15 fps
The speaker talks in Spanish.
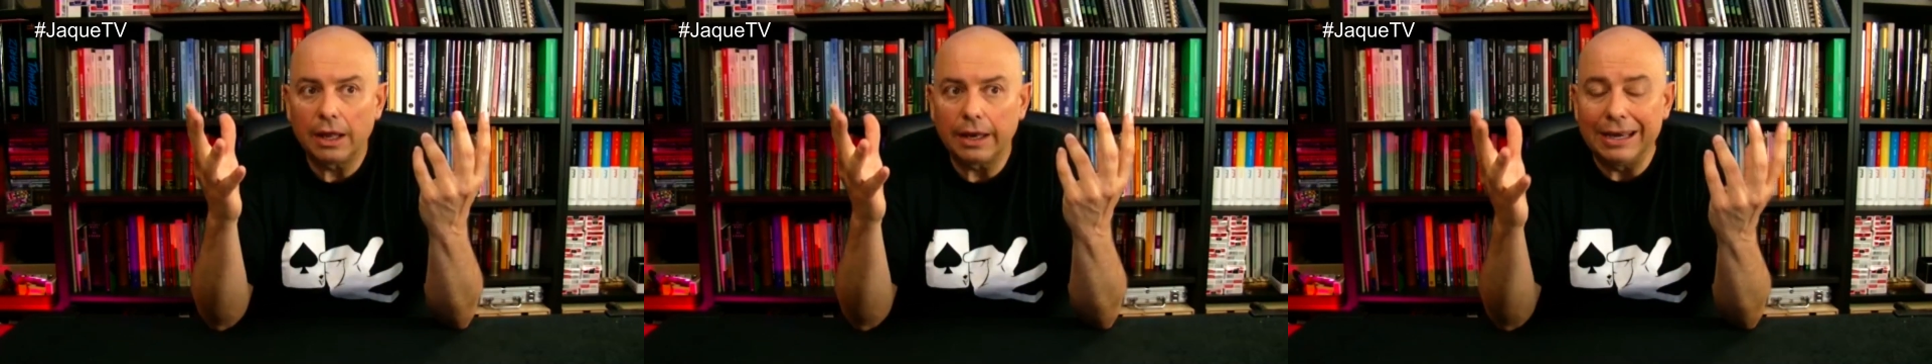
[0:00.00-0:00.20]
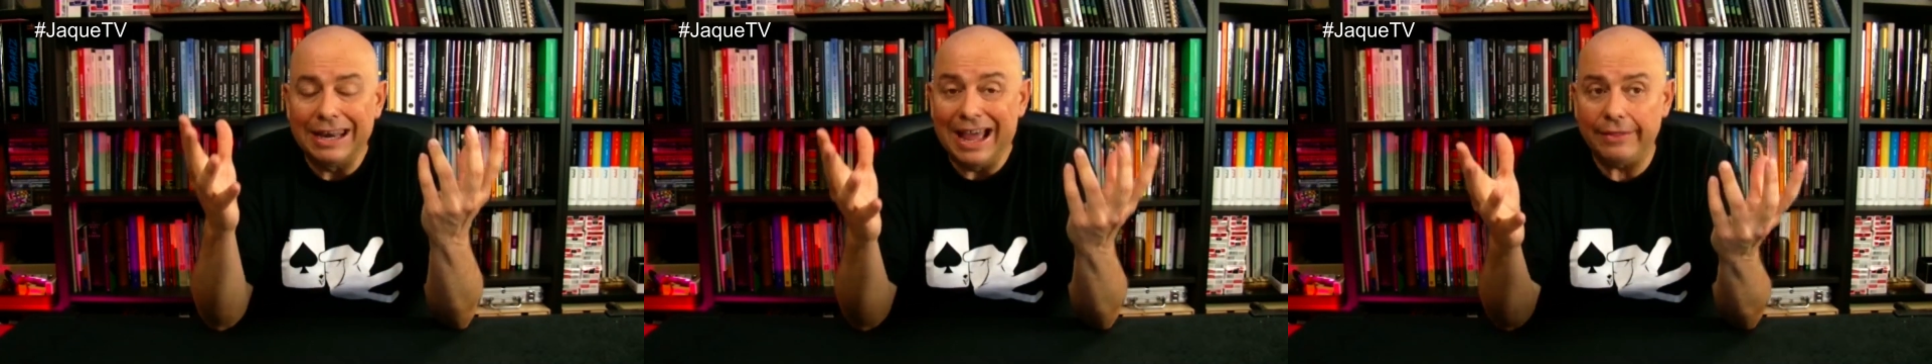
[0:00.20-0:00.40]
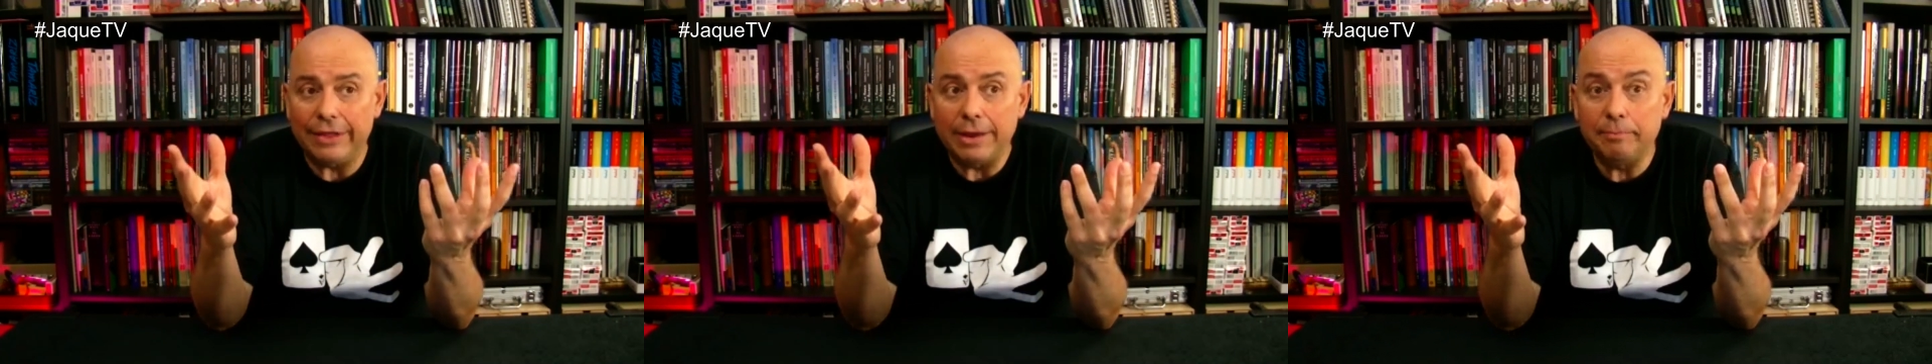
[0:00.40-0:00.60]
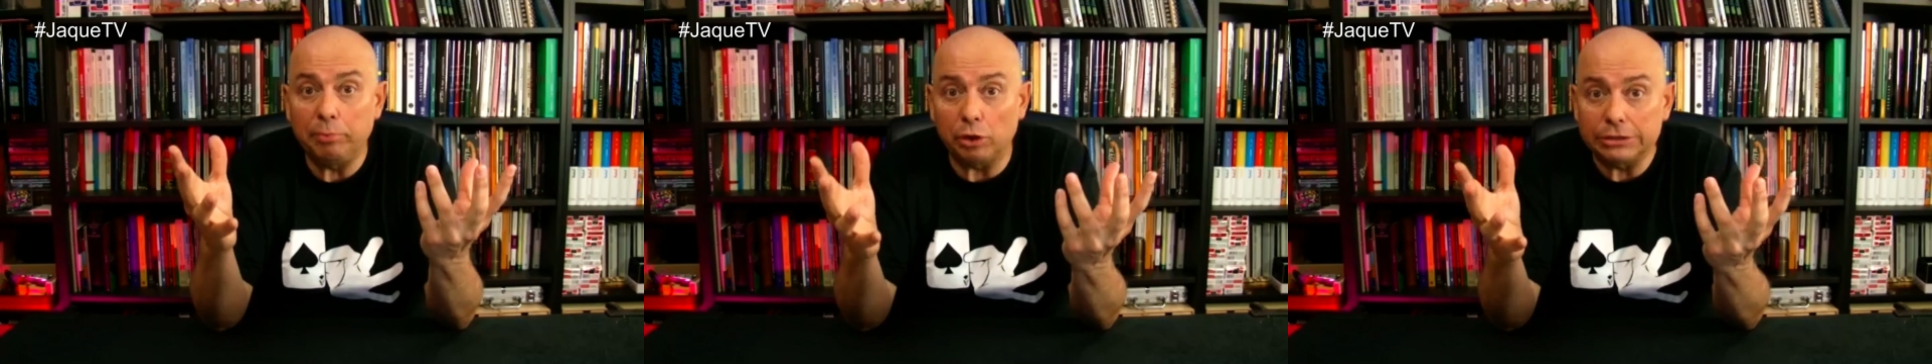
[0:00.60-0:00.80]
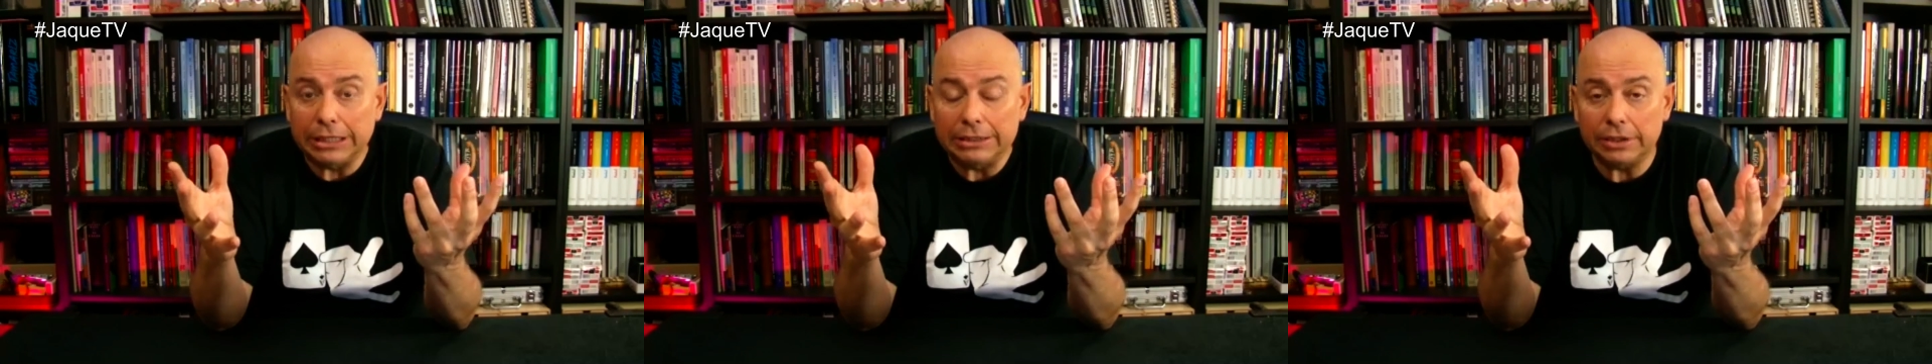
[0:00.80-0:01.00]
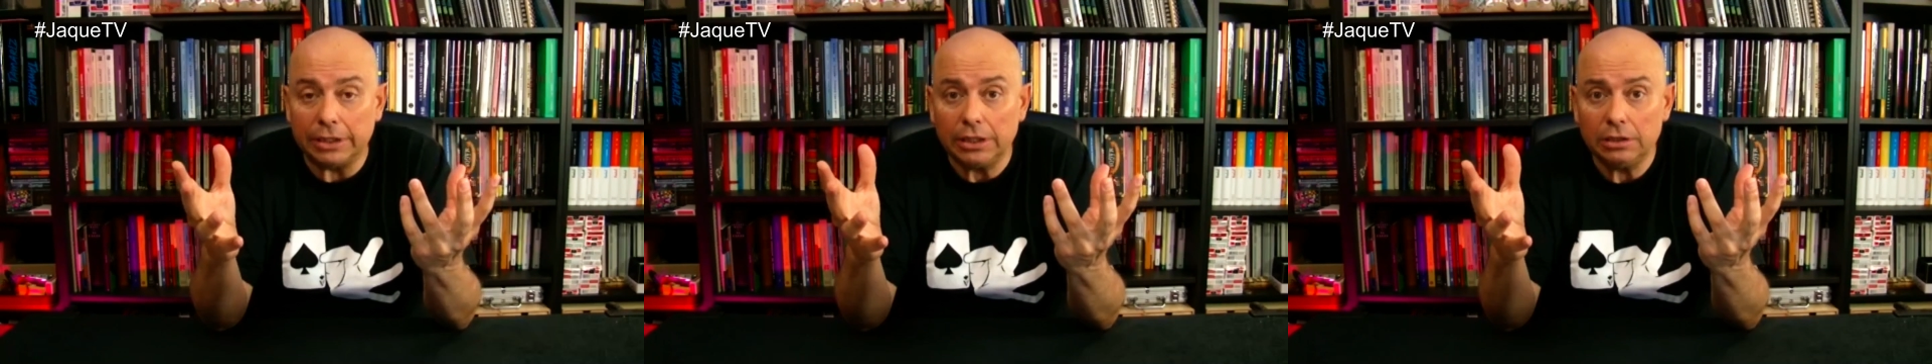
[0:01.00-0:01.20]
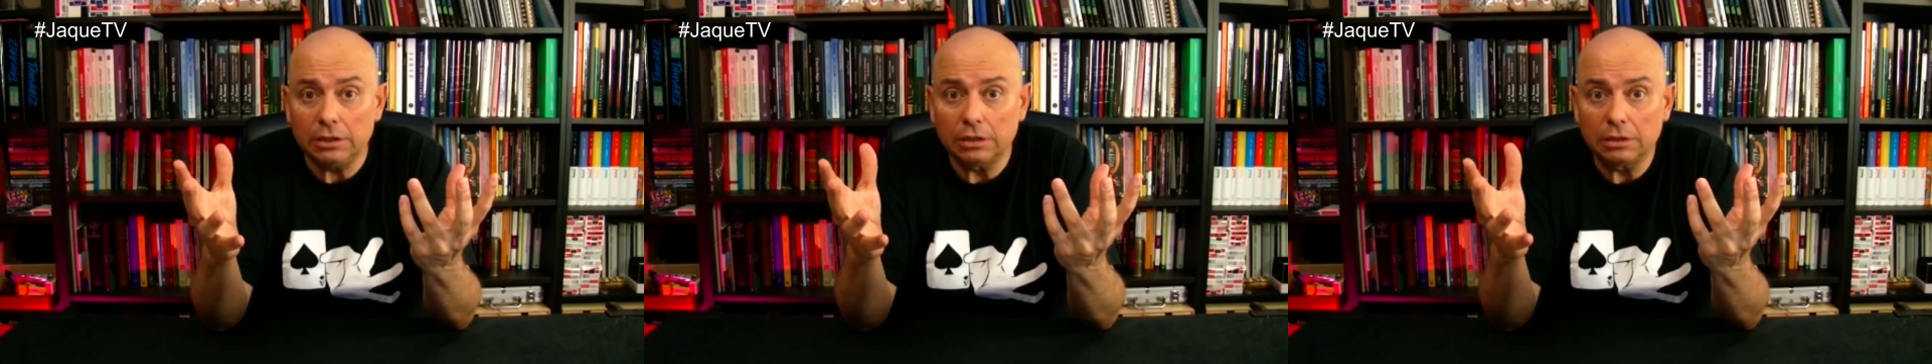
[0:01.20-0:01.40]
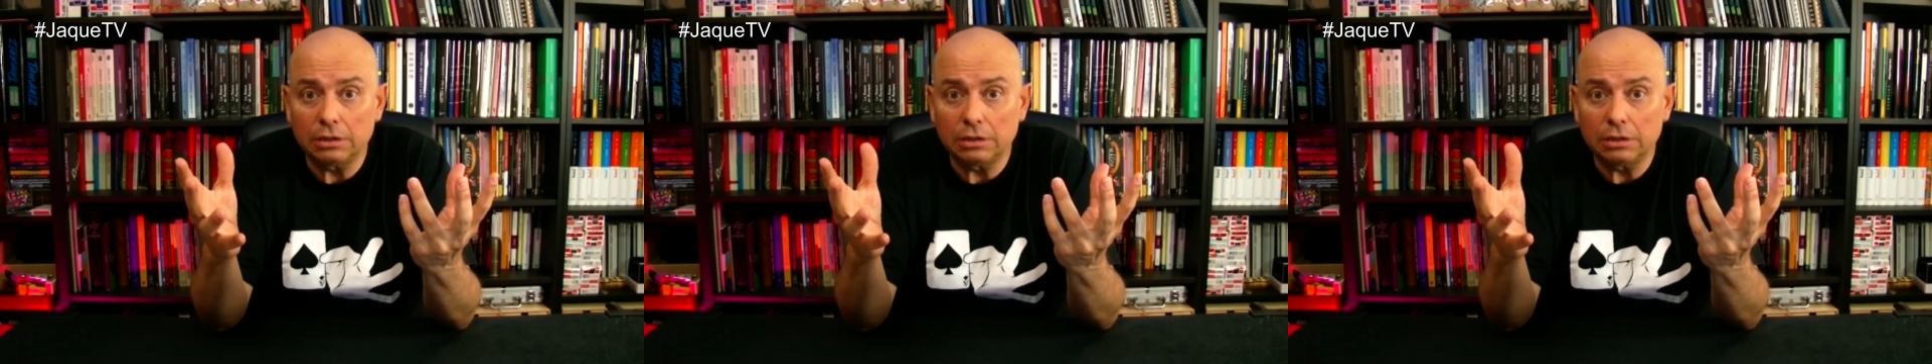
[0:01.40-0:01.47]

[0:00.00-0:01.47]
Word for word: nada importante,